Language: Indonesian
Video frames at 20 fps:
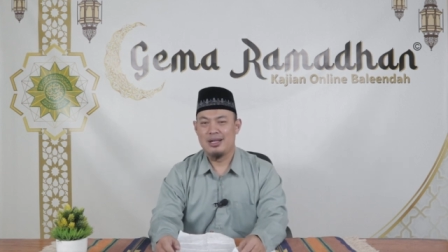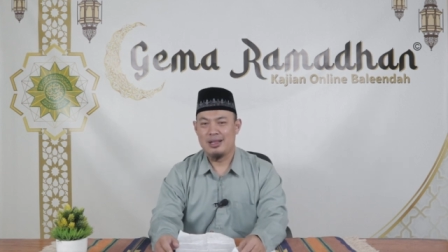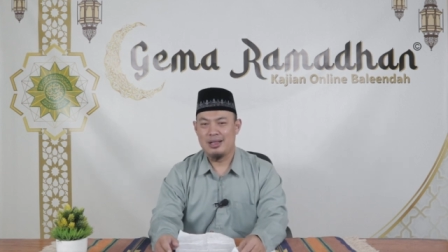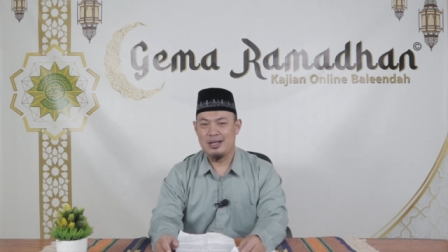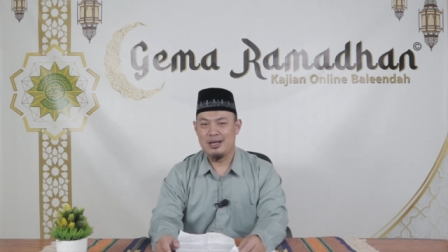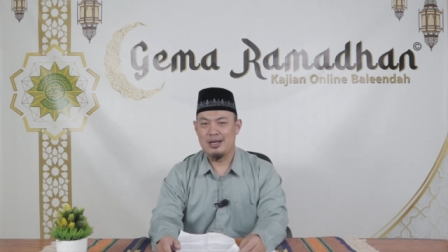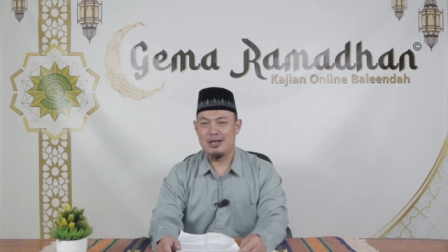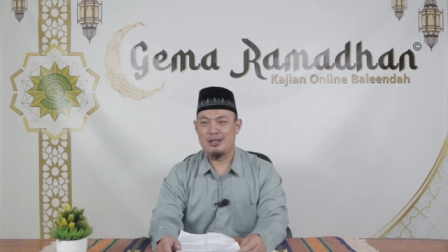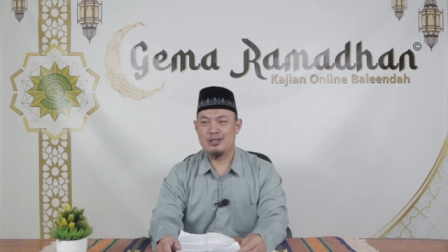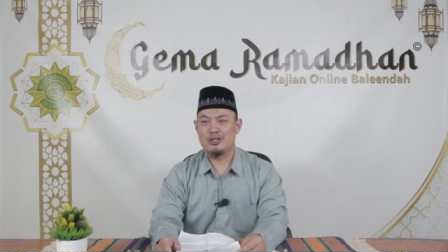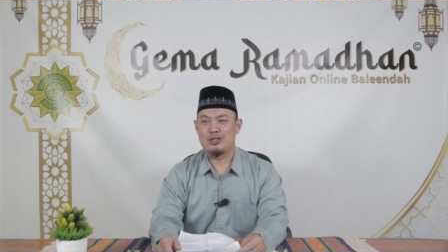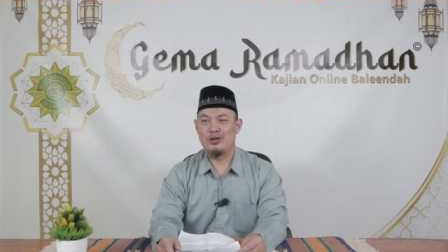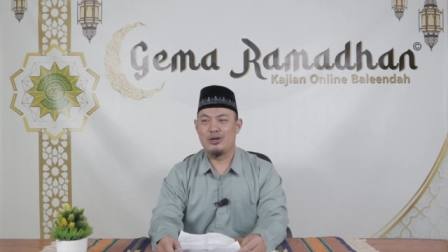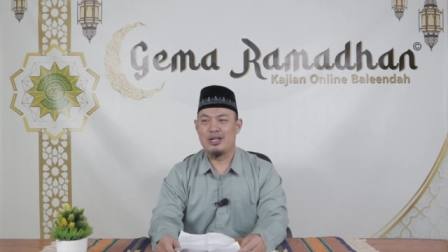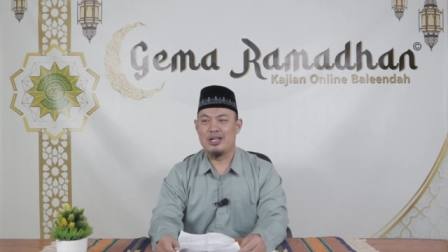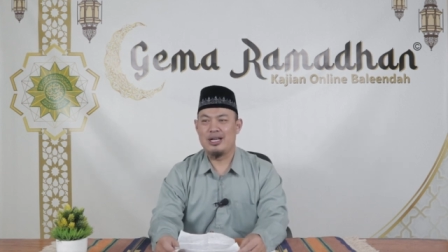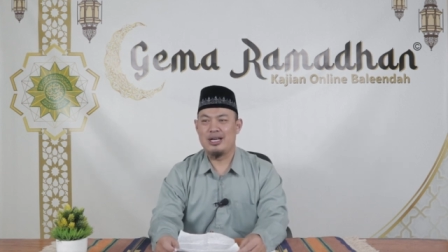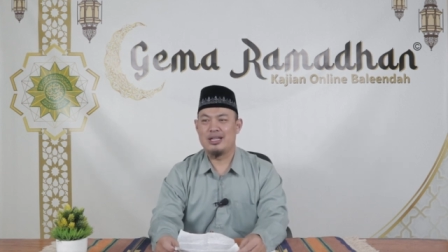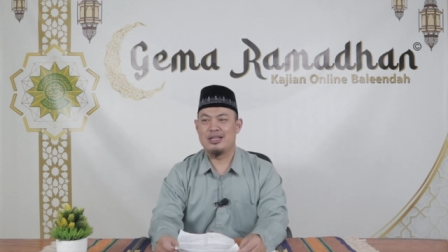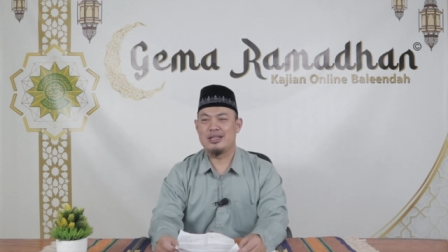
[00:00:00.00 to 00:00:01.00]
la
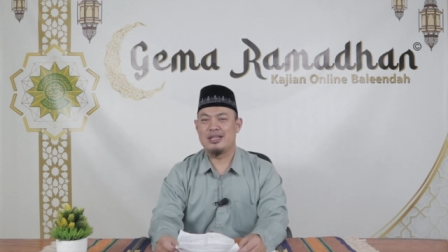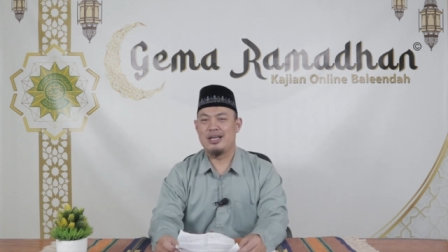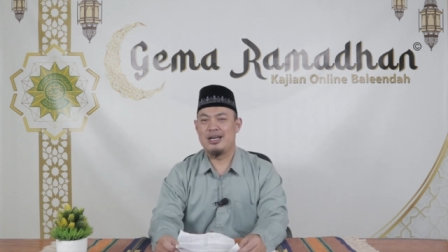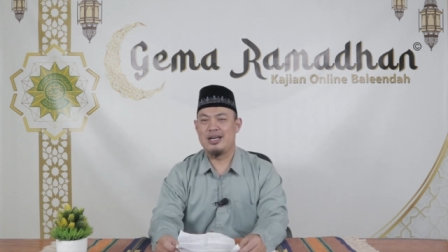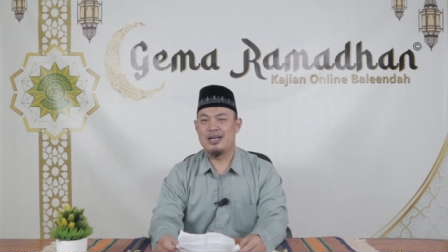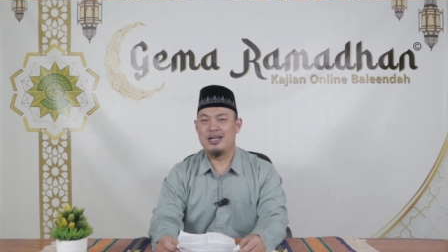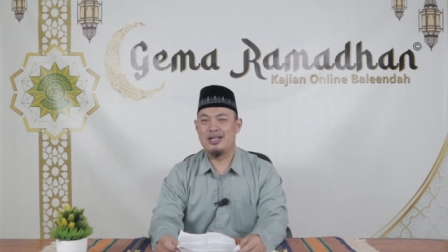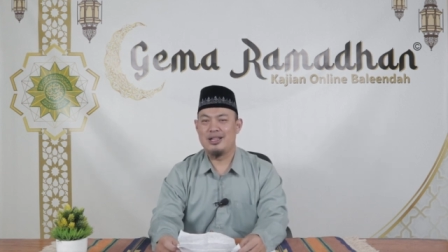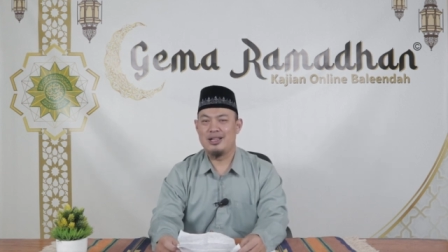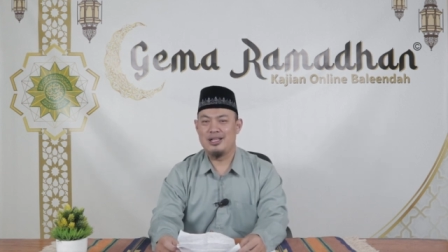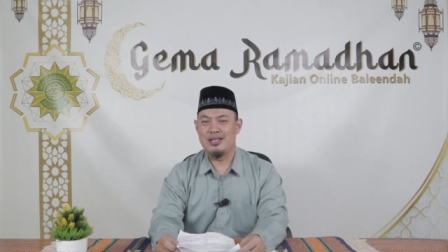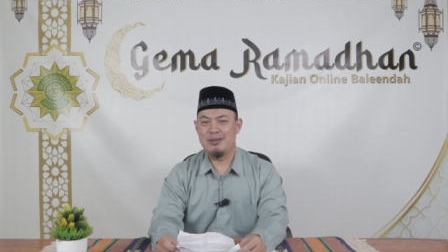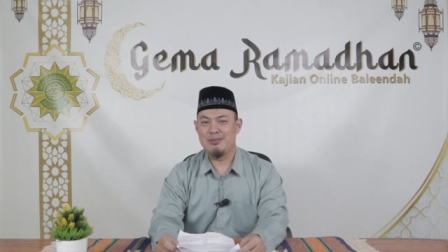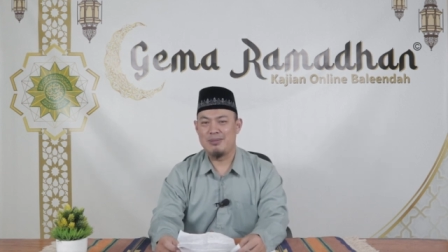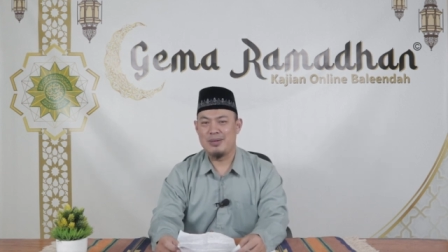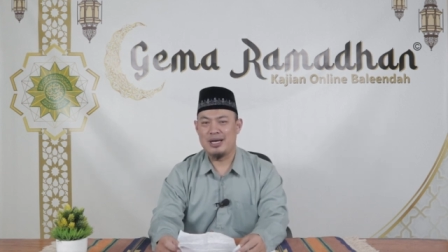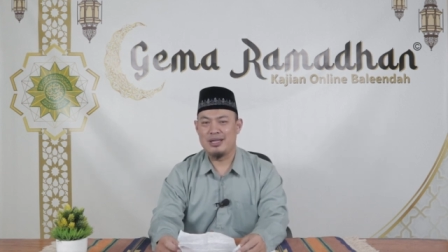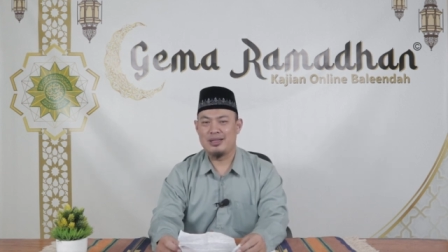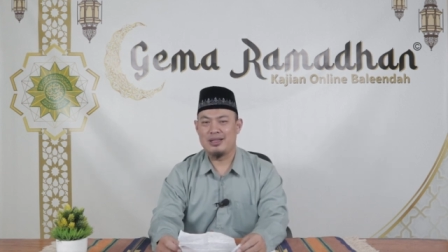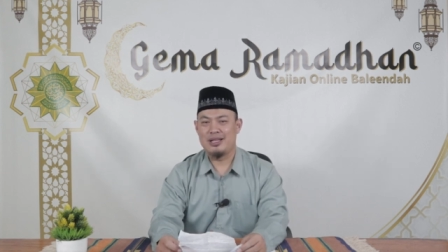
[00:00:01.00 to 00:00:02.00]
solata
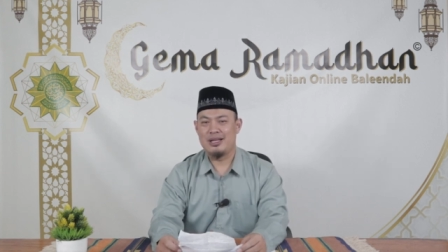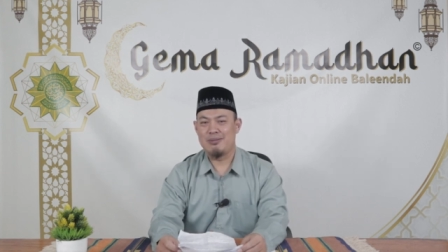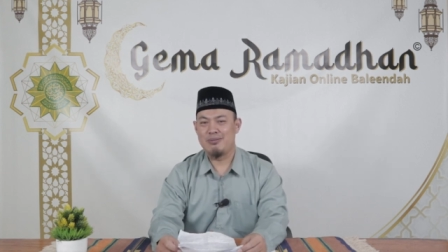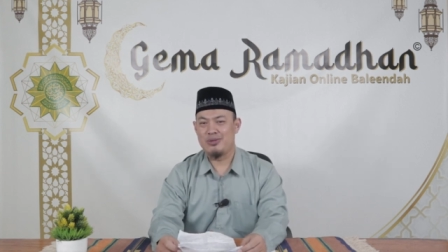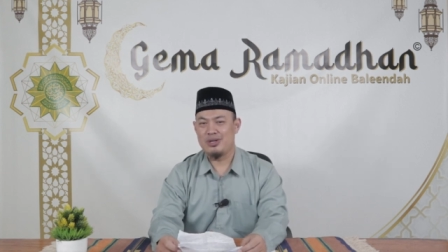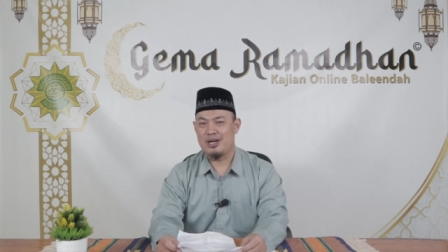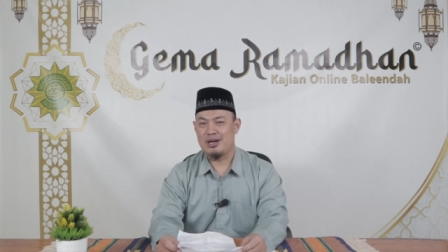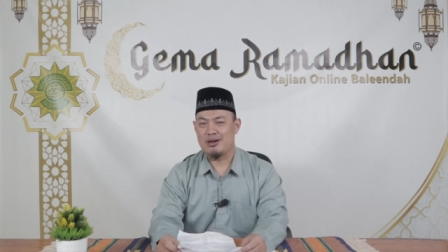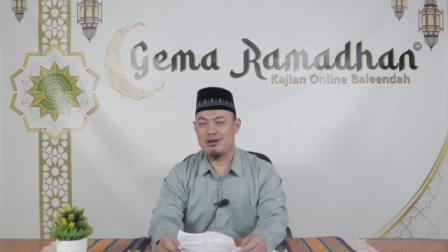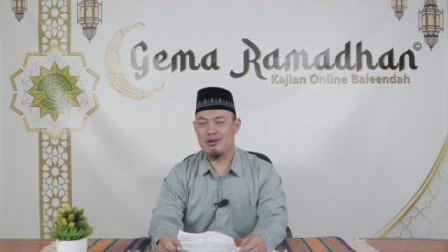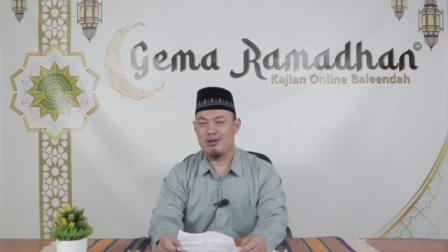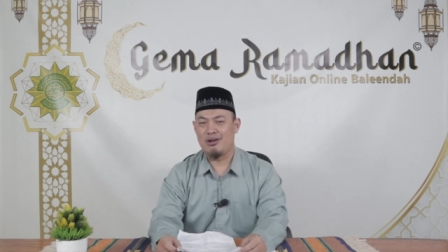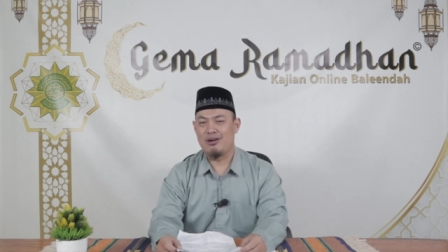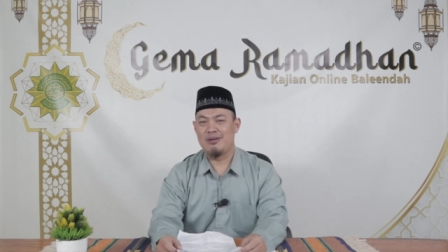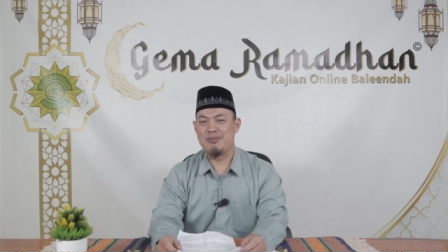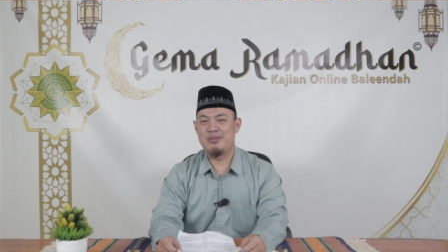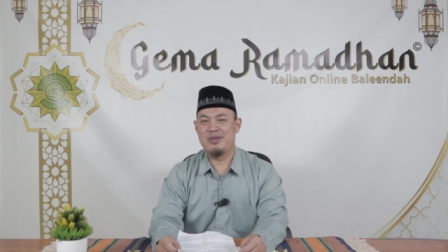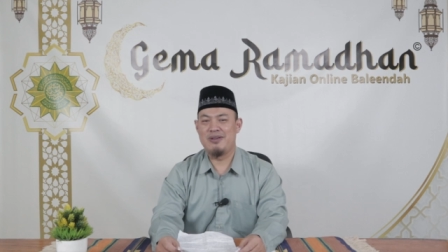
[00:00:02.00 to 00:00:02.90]
liman lam yakro